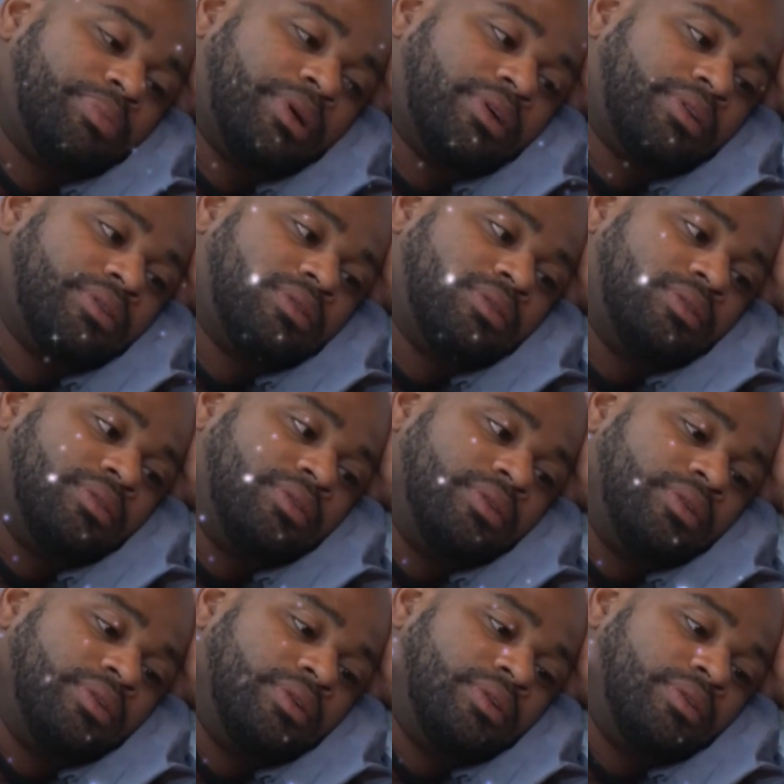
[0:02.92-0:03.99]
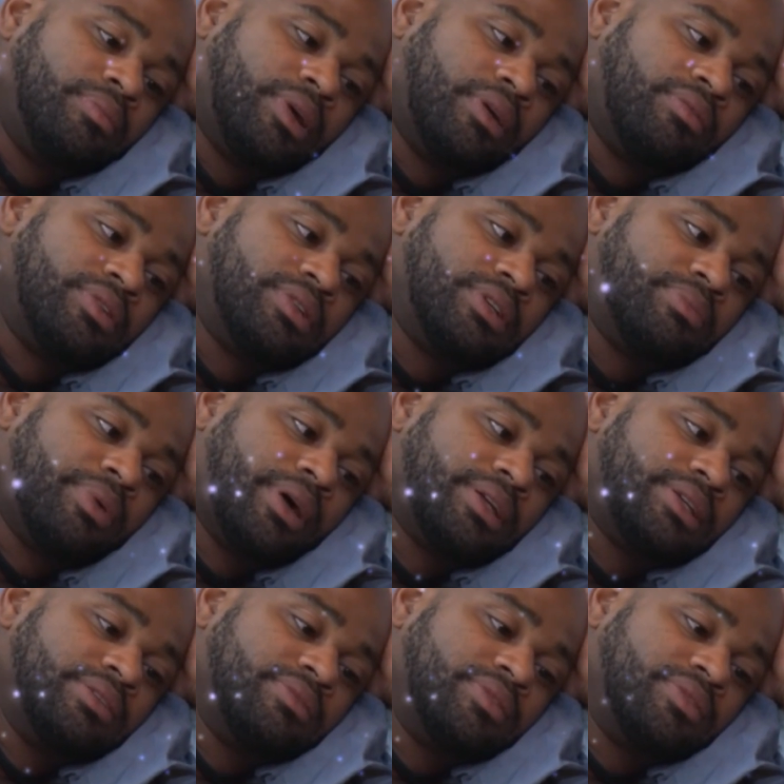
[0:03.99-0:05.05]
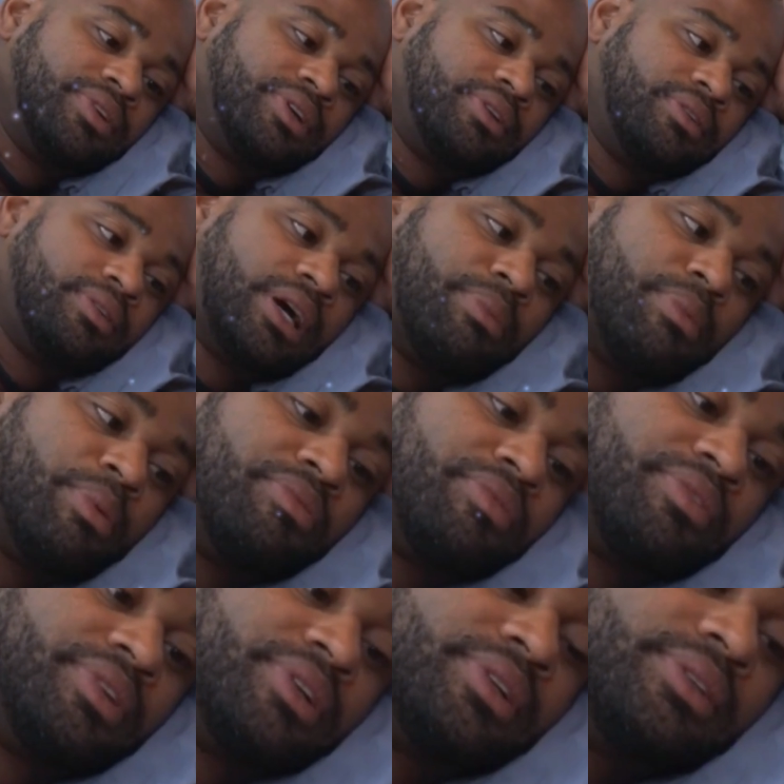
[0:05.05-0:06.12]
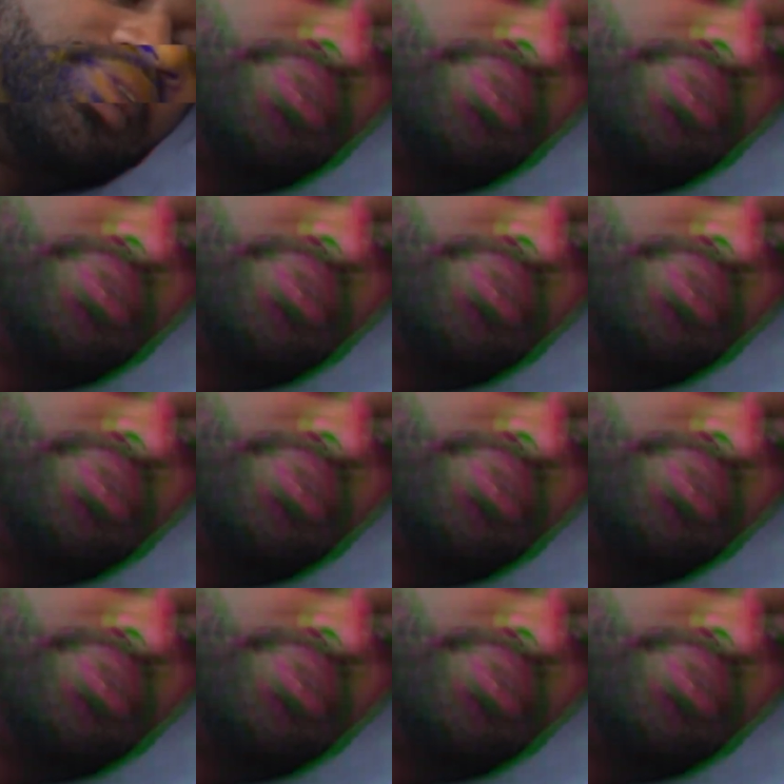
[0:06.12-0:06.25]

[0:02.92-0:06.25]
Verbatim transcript: pra, pra você parar de se envolver e eu que acabei me envolvendo.